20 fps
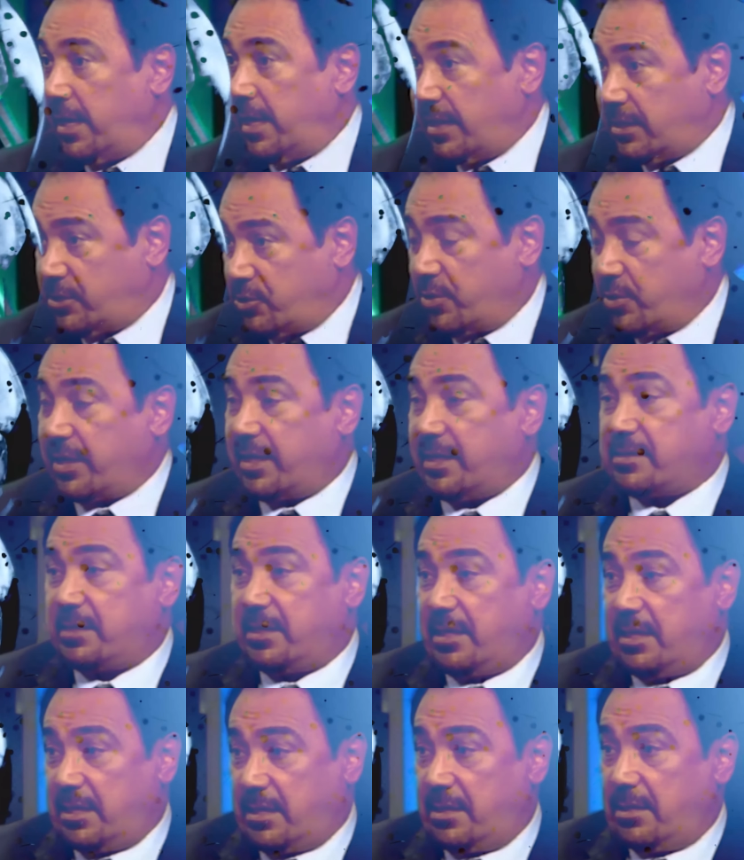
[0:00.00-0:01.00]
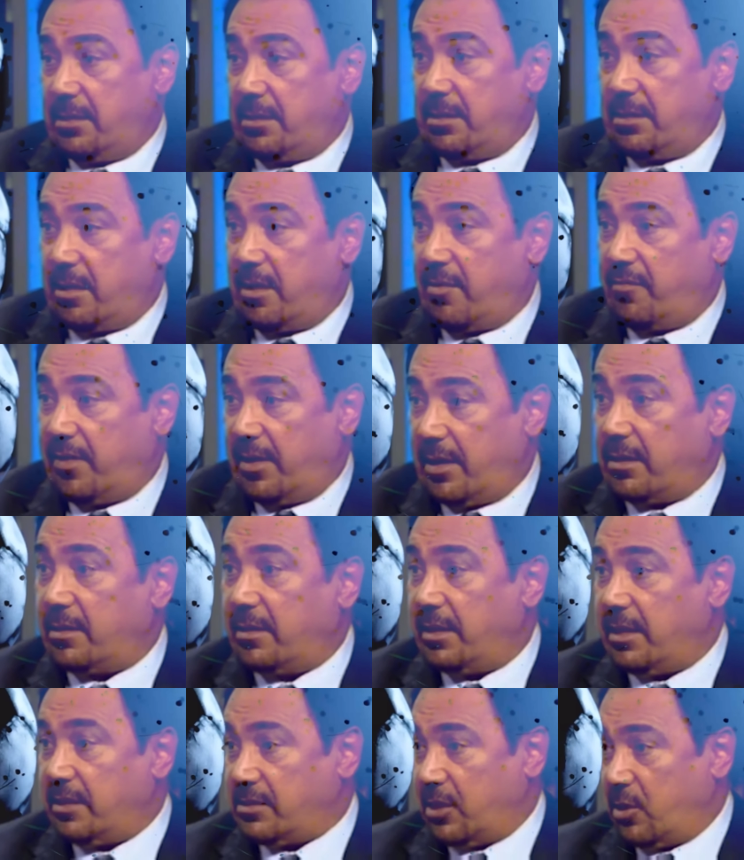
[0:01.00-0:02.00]
El hecho de que esté
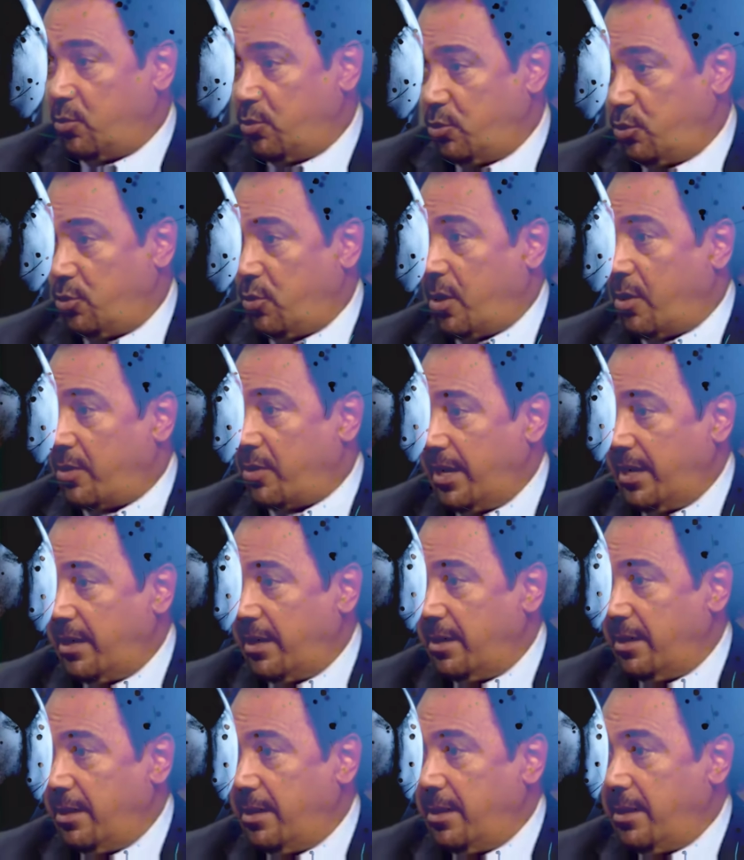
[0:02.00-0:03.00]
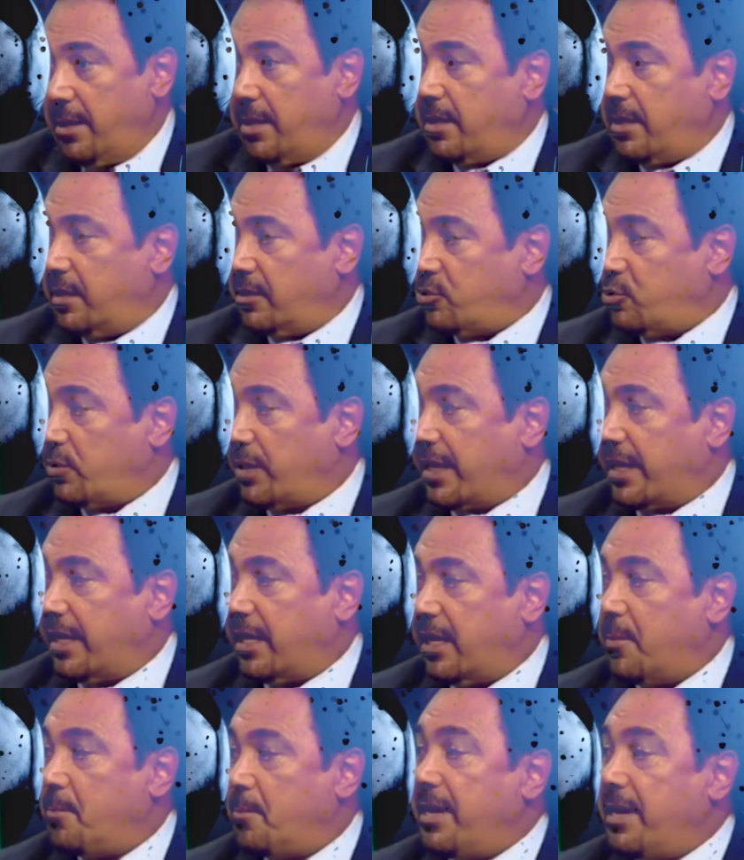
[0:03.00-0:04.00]
Rafa de segundo ahora
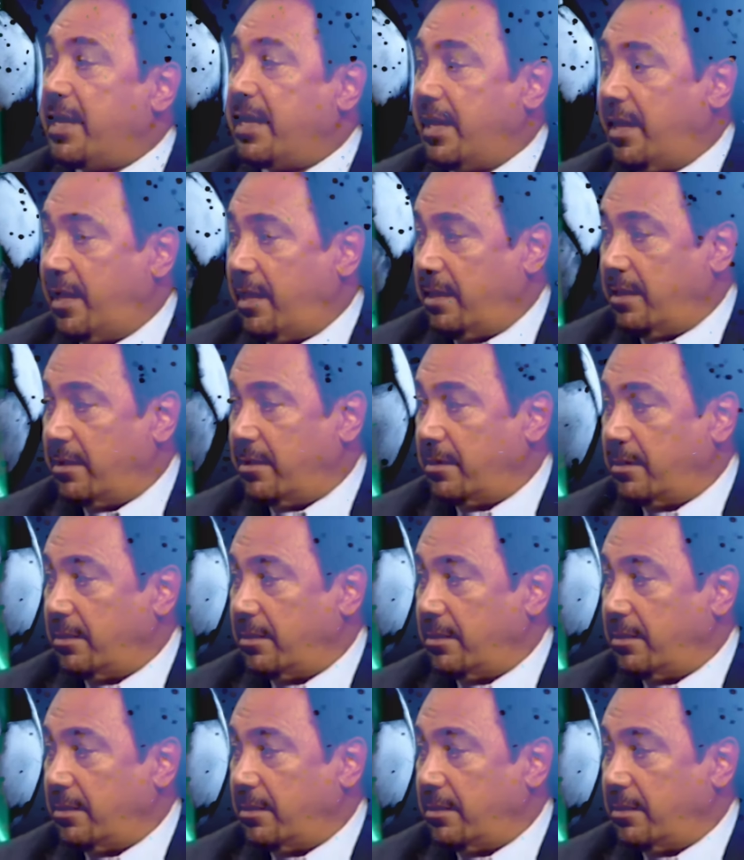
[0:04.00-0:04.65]
resulta que le implica